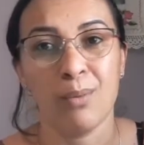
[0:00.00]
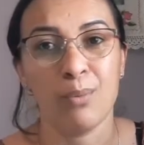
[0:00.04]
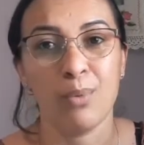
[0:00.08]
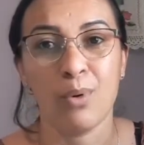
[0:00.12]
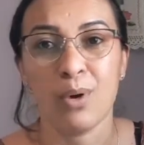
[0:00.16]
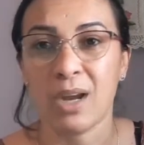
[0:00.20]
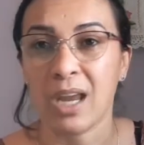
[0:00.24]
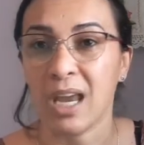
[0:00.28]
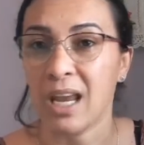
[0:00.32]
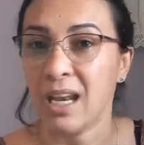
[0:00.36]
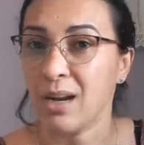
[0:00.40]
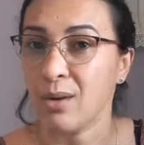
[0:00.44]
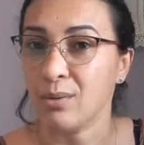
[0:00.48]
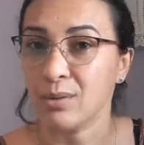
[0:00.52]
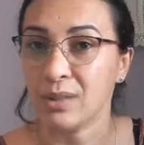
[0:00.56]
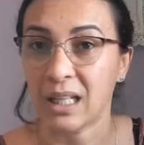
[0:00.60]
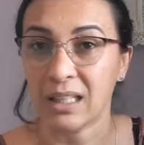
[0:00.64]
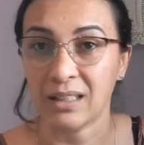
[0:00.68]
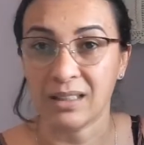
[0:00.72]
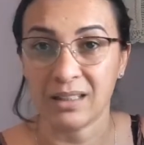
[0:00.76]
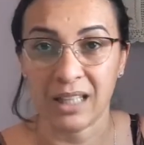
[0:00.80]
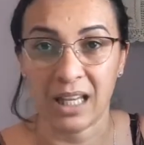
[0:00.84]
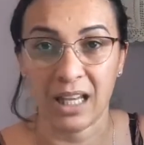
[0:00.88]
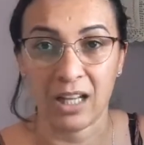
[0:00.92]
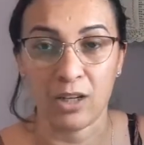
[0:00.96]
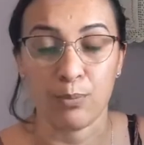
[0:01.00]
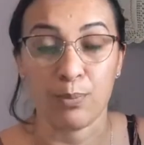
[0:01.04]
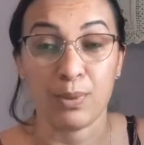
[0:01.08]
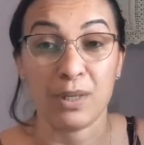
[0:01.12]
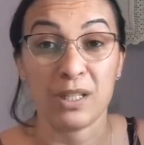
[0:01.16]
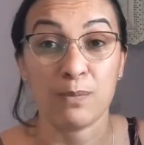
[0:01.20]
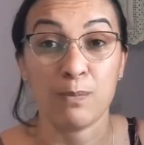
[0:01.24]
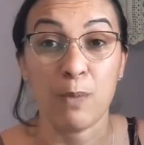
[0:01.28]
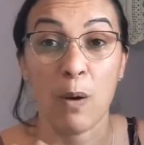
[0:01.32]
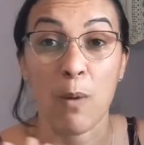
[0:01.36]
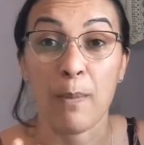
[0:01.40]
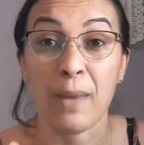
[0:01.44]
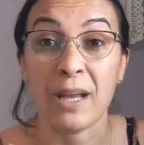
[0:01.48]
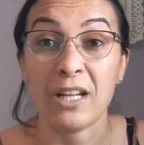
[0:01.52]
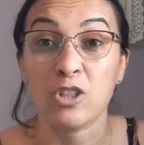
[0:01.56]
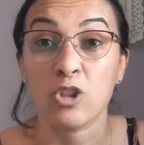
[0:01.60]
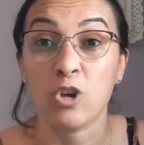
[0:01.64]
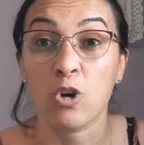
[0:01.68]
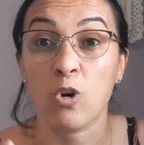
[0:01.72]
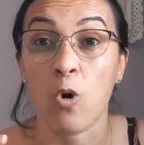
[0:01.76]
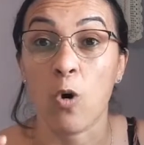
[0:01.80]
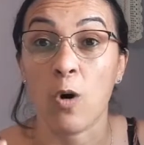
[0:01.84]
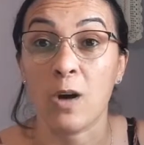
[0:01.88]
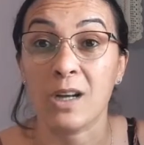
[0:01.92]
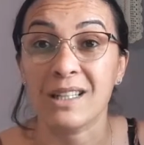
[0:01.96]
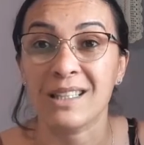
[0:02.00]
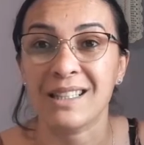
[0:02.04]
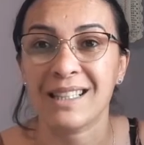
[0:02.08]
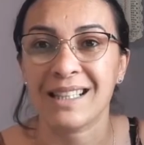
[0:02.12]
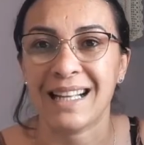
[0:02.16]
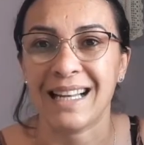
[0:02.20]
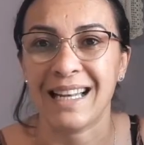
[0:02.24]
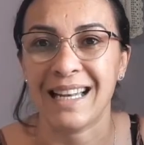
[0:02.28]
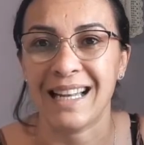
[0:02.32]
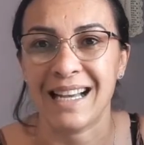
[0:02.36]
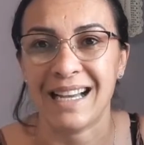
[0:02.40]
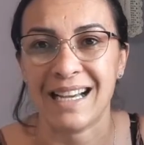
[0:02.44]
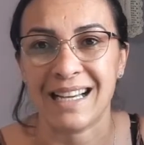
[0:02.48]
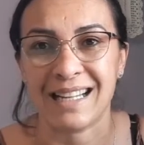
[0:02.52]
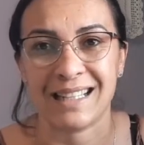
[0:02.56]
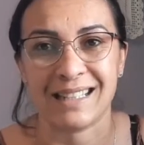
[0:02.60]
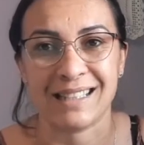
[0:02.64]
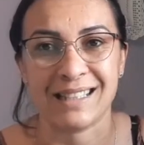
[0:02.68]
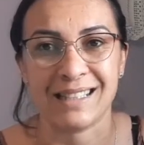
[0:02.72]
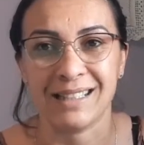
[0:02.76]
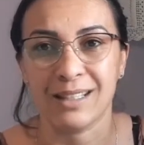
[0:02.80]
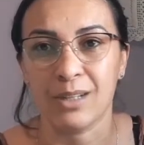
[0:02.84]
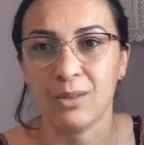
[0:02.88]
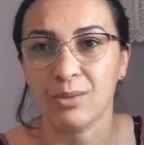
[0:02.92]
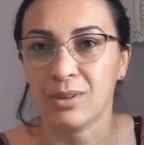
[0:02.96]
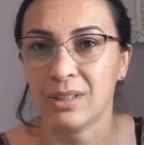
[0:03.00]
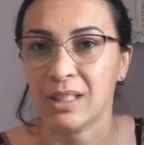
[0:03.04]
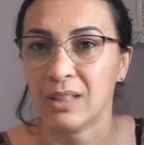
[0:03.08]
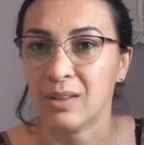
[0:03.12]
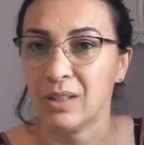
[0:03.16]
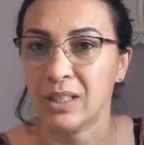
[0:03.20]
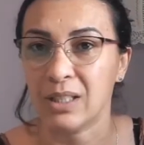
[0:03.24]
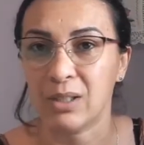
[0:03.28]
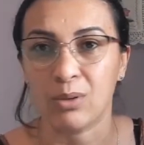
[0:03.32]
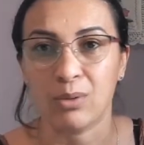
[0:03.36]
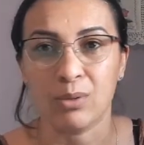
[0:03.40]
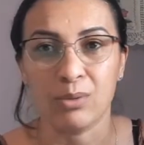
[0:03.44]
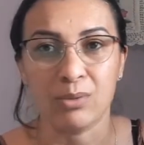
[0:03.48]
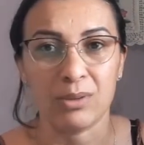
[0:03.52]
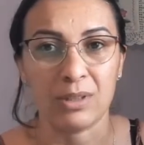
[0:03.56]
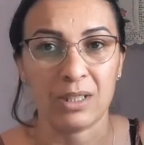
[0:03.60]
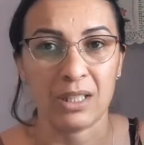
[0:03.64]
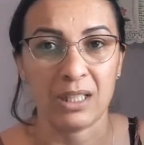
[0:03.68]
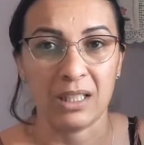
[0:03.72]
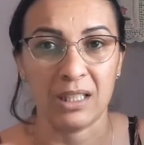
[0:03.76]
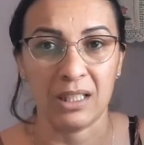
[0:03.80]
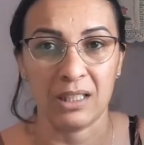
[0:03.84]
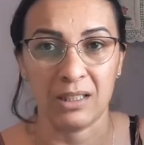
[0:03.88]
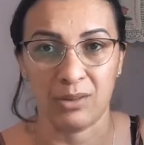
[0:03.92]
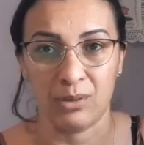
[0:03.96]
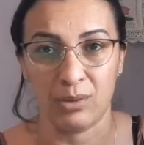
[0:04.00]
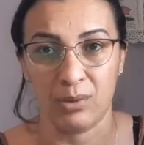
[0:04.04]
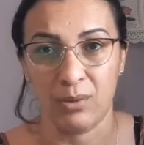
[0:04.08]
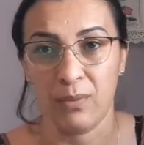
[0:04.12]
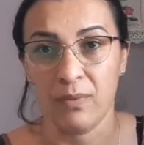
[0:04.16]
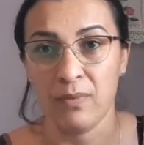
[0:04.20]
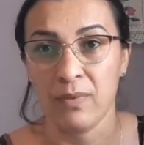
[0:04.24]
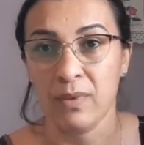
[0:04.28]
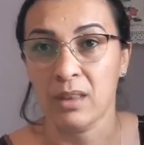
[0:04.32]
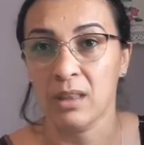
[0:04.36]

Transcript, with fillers: porque não tá tendo, principalmente cores claras, não estão encontrando,